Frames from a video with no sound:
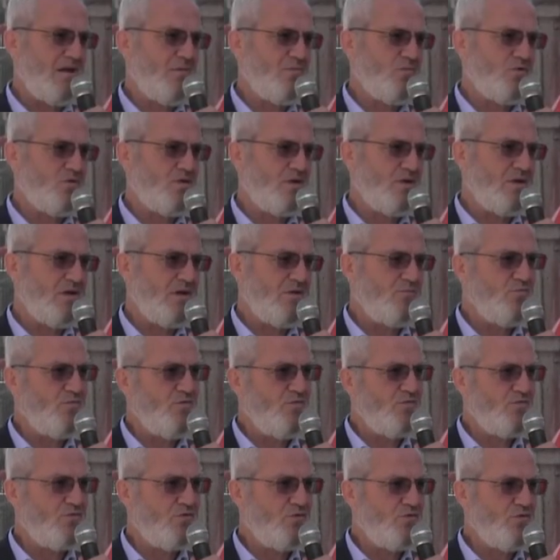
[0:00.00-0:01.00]
teşekkür
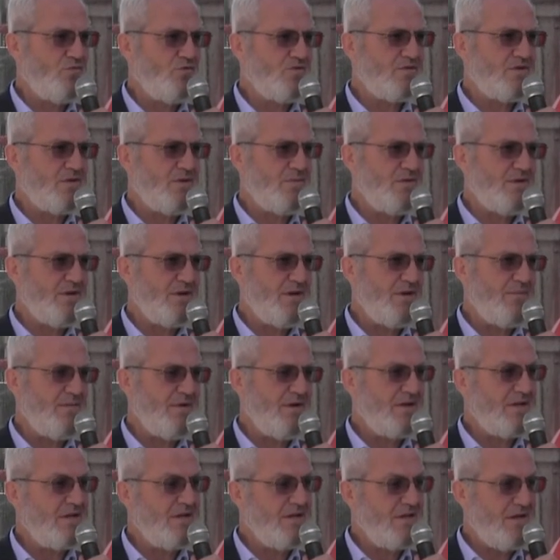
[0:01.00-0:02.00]
eden İl Müftüsü
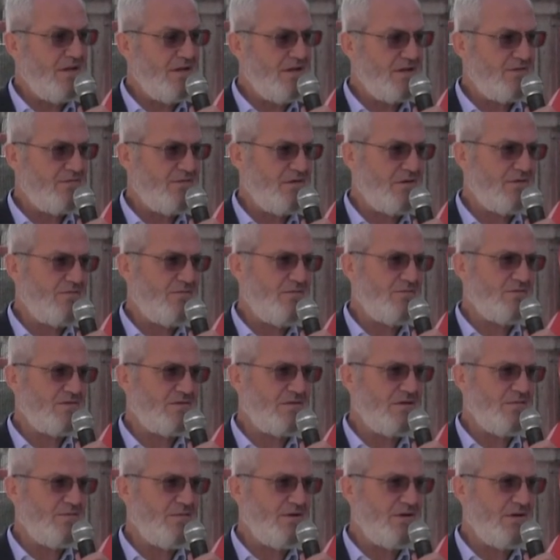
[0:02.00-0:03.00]
Cemalettin Bal,
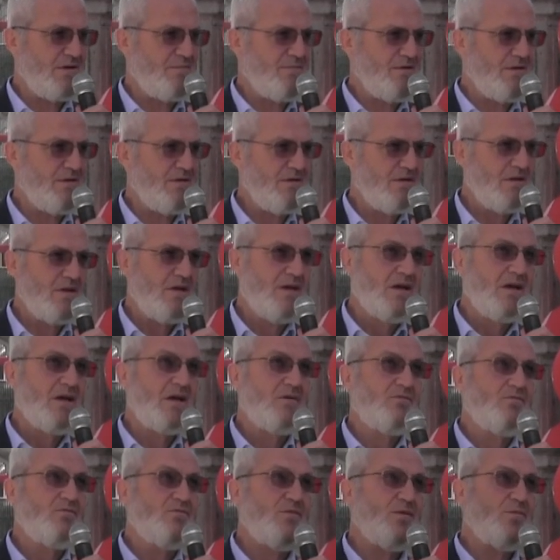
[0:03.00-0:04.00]
müftülüklerine
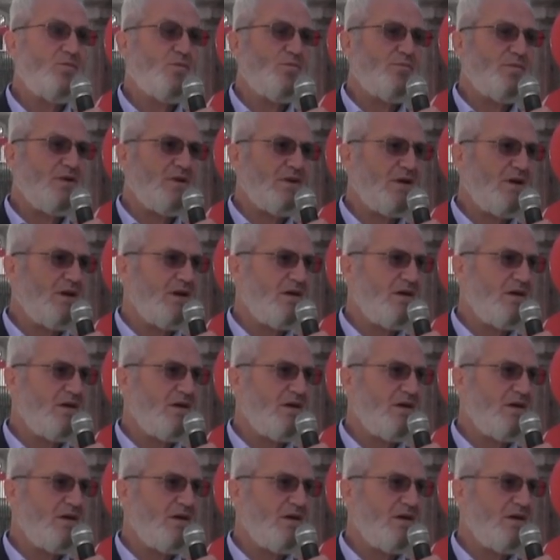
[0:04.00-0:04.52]
bağlı Kur'an